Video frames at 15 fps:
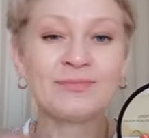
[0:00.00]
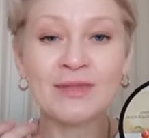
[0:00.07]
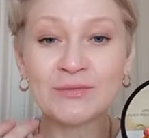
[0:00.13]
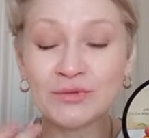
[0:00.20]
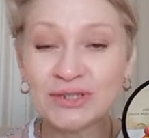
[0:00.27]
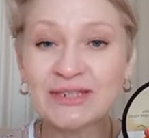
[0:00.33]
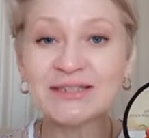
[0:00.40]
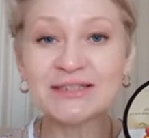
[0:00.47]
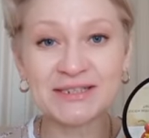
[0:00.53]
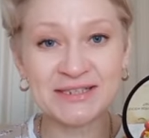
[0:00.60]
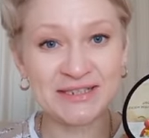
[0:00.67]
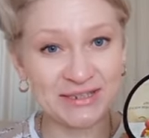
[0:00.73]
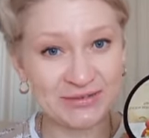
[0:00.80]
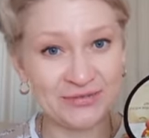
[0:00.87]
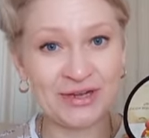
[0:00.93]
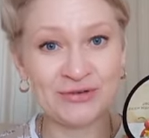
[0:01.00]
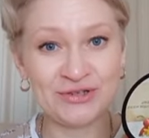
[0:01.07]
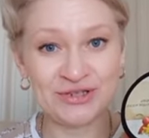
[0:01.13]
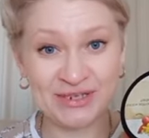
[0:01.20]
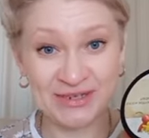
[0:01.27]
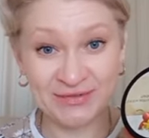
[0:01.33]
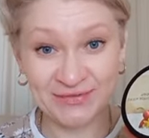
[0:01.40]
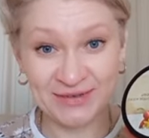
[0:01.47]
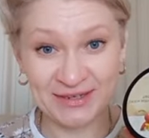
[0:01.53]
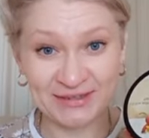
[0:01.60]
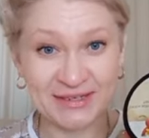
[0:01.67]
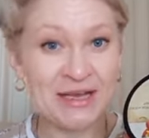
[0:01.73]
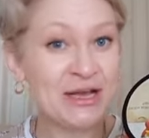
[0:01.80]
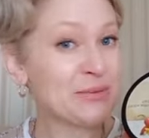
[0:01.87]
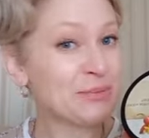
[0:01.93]
вот этот разогревающий
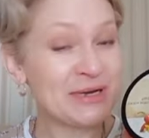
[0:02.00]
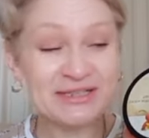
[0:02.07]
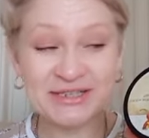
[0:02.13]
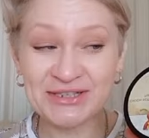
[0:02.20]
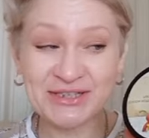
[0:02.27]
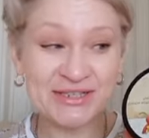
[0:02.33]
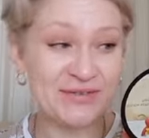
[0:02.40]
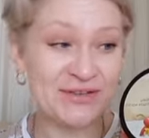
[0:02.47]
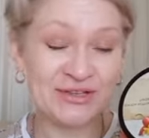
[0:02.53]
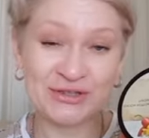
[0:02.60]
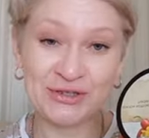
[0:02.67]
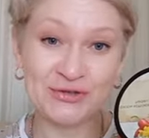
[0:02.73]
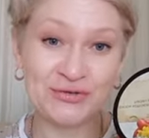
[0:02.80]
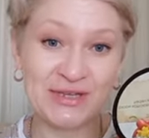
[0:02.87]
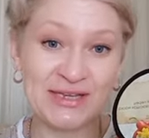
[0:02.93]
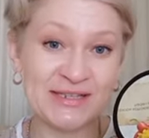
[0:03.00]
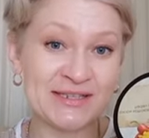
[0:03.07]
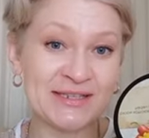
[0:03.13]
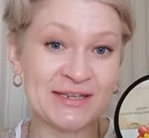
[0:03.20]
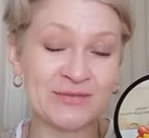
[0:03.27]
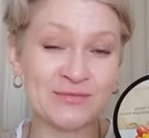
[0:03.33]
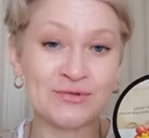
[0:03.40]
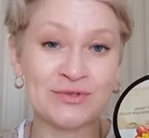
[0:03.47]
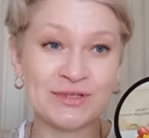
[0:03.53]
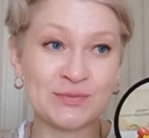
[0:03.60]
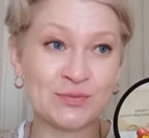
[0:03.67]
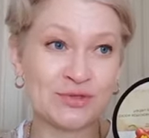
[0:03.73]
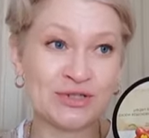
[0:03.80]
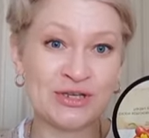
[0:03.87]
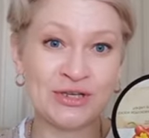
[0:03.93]
эффект. Маска действительно чудесная, волос
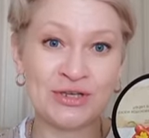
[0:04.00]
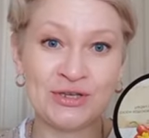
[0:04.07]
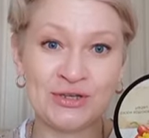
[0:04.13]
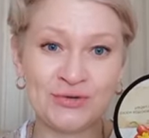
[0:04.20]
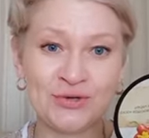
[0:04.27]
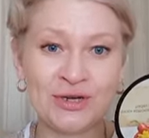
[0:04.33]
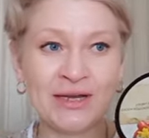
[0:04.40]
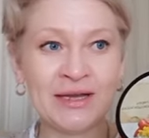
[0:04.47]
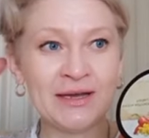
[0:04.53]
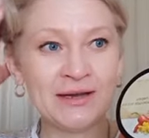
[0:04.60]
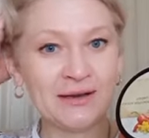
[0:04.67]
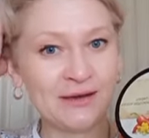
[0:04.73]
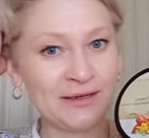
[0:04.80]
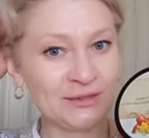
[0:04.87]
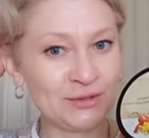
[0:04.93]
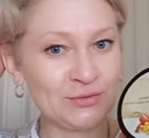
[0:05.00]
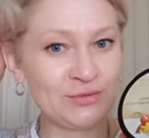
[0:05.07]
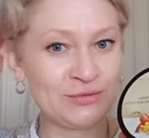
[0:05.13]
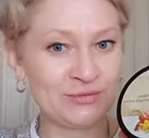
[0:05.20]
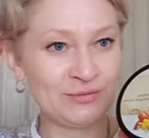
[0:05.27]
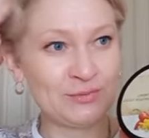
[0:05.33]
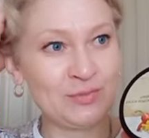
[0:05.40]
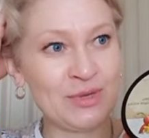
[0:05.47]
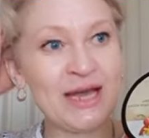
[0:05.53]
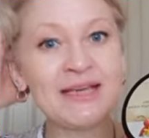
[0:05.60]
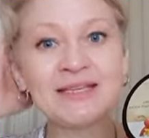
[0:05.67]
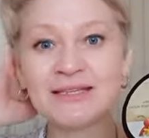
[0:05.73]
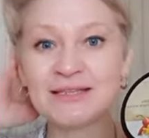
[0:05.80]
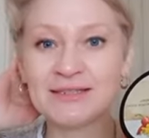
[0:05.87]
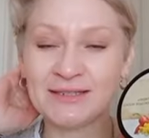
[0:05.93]
после нее а, такой
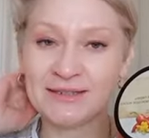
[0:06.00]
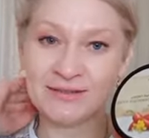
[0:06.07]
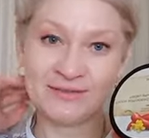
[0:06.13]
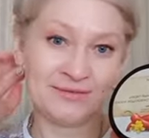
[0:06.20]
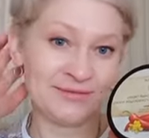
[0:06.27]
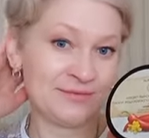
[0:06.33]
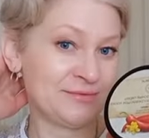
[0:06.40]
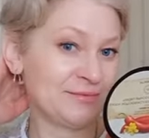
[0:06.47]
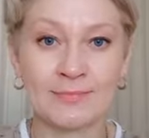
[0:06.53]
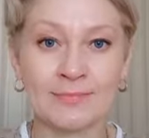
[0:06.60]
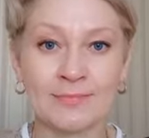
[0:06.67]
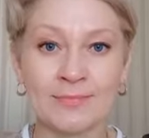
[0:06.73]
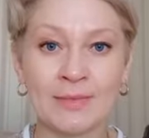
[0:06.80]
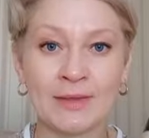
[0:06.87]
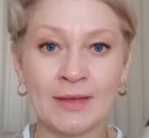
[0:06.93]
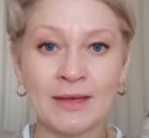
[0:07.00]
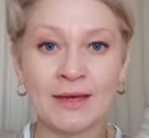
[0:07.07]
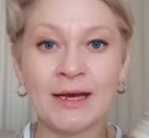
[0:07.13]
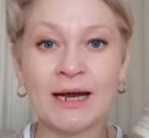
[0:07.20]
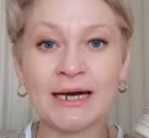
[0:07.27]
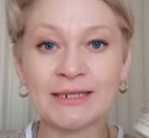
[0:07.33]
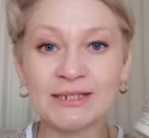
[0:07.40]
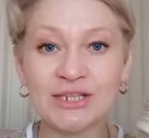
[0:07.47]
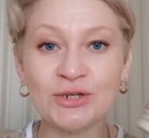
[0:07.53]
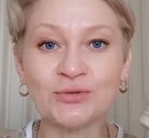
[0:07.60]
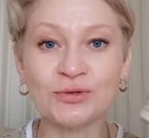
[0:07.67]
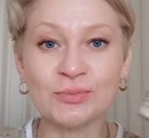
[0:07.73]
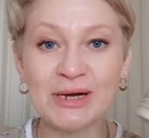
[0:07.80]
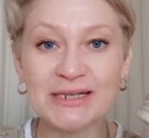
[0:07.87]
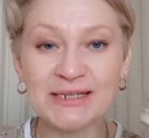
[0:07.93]
мягенький.
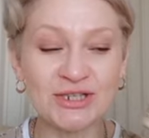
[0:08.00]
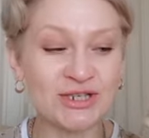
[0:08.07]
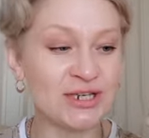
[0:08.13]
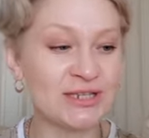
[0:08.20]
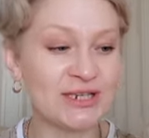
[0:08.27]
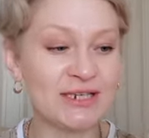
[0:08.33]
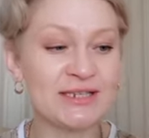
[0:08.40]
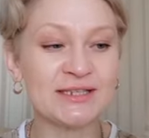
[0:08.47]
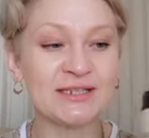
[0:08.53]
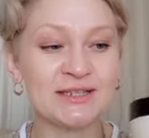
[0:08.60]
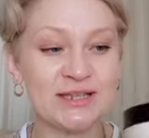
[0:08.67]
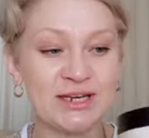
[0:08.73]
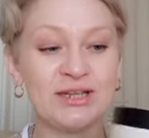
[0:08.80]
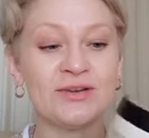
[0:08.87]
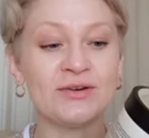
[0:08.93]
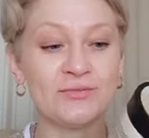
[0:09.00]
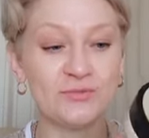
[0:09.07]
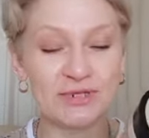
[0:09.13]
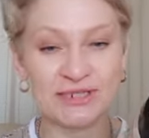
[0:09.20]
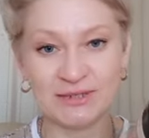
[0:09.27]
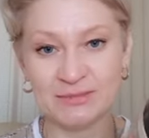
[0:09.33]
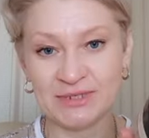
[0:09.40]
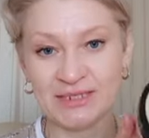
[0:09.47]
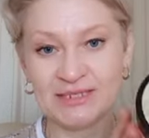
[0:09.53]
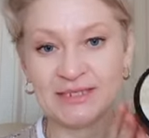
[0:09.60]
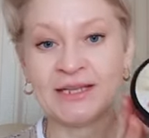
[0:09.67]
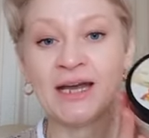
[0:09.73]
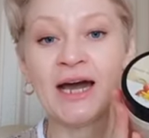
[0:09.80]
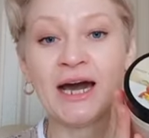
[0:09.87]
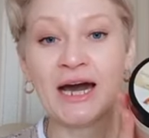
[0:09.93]
Артикул масочки 33,80.
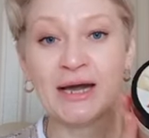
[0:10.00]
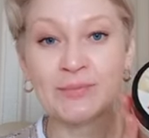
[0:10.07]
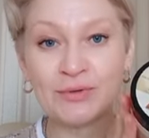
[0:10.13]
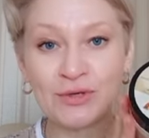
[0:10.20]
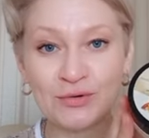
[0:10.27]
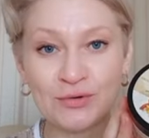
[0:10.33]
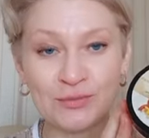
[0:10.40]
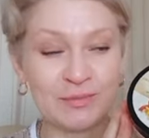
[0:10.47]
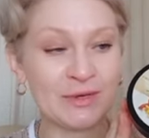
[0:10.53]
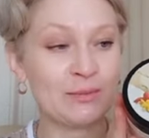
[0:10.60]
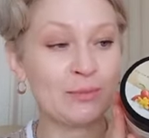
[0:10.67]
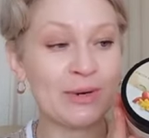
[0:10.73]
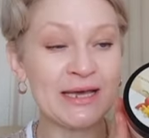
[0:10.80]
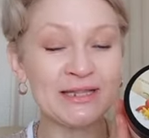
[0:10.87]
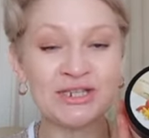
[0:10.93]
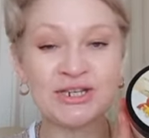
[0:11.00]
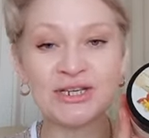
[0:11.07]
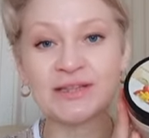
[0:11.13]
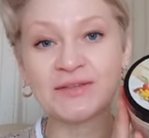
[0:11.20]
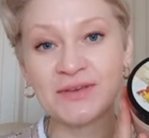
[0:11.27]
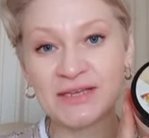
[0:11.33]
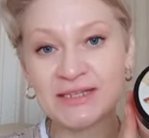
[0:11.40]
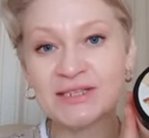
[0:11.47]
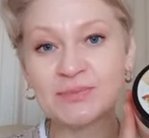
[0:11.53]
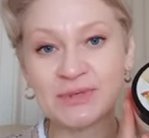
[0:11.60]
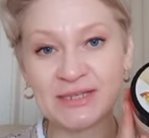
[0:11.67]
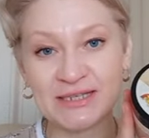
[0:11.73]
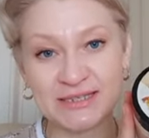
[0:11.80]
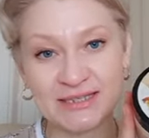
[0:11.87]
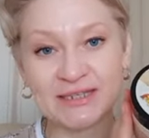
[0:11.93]
Объем баночки
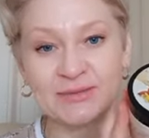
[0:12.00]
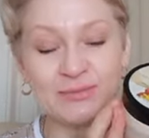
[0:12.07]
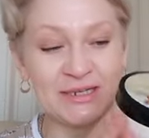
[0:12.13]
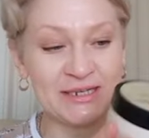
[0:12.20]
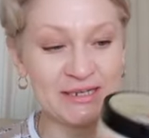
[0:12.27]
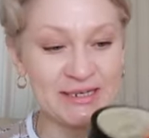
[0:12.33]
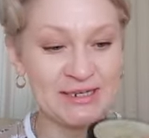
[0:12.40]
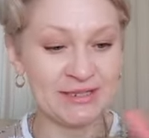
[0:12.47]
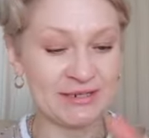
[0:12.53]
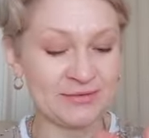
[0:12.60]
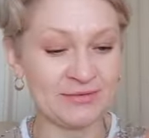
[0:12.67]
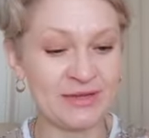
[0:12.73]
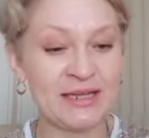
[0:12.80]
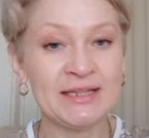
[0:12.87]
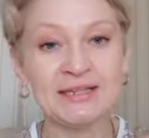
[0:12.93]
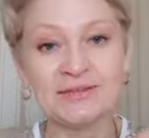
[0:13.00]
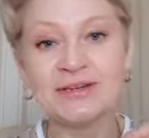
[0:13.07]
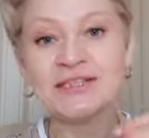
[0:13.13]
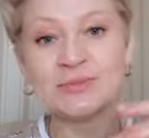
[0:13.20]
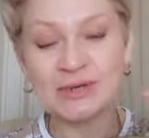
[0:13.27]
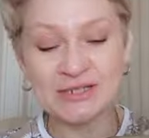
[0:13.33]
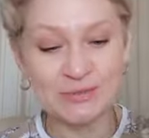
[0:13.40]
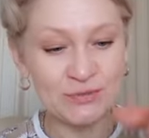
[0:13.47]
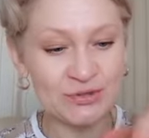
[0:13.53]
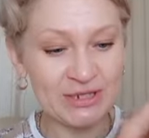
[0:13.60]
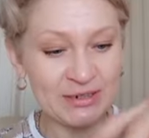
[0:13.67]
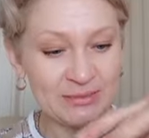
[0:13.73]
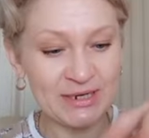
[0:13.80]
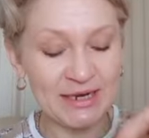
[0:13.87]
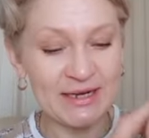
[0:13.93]
250 мл. Давайте
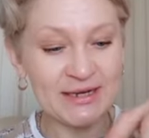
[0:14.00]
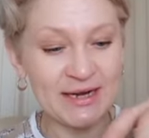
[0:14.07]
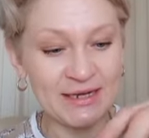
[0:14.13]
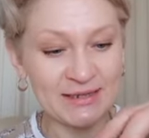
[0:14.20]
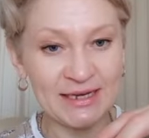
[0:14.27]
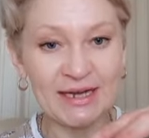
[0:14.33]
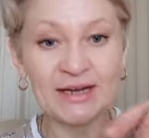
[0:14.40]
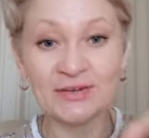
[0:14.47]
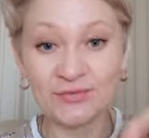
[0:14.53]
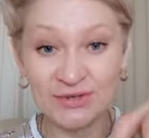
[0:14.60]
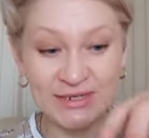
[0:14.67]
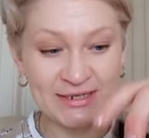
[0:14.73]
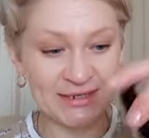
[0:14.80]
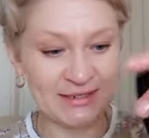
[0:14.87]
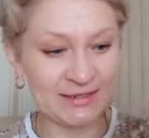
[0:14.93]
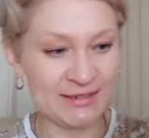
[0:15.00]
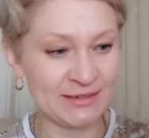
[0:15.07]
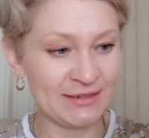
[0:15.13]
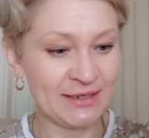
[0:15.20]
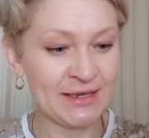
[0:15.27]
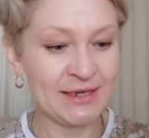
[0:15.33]
посмотрим, как она выглядит.